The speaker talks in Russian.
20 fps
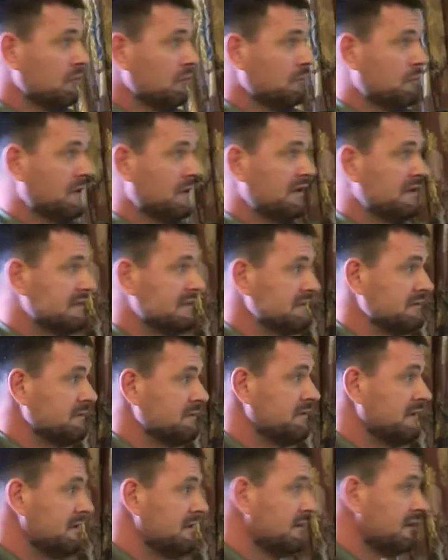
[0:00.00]
он
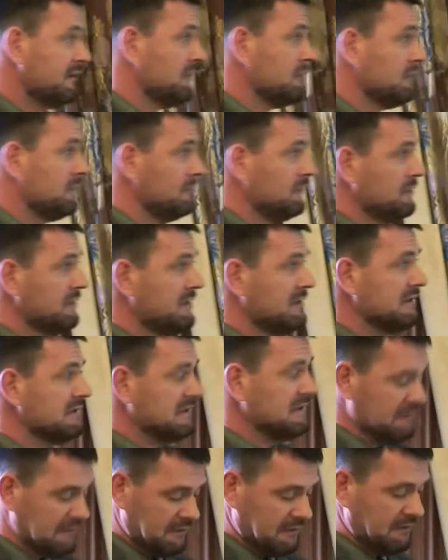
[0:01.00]
показывает, а, вот
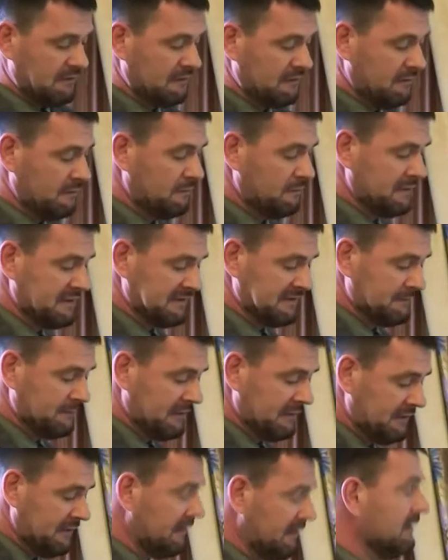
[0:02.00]
если
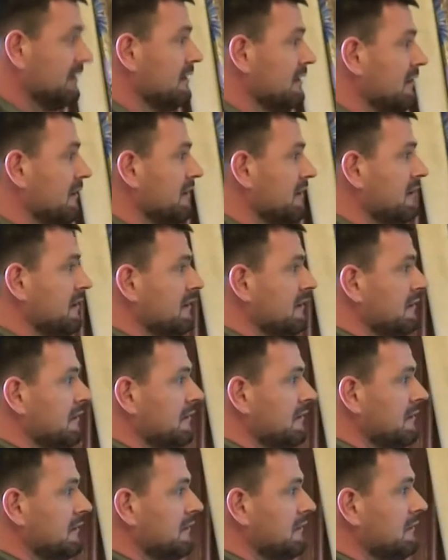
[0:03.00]
посмотреть,
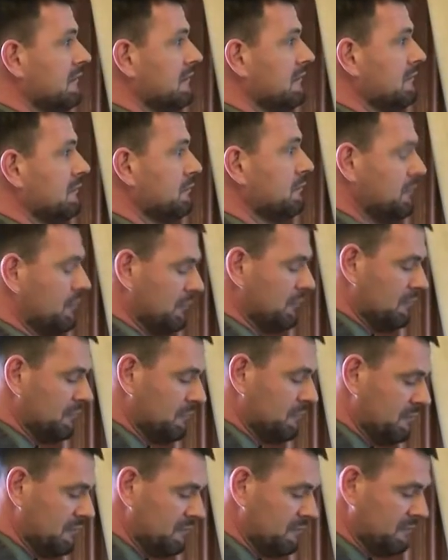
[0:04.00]
оп, оп,
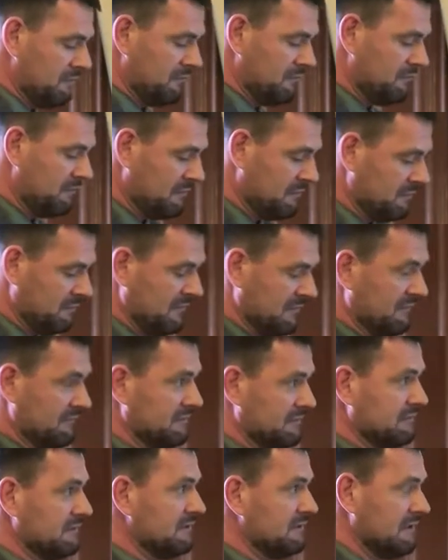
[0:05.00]
оп, оп, у меня
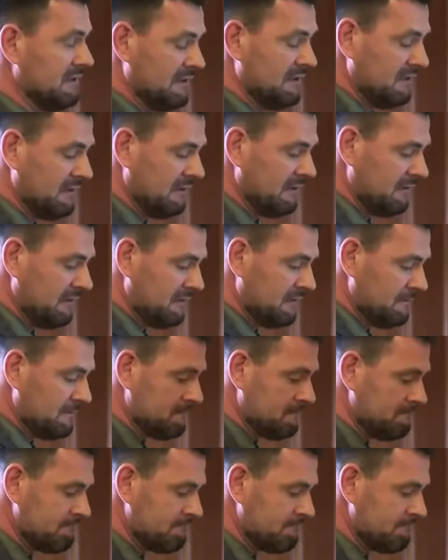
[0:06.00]
все слетело.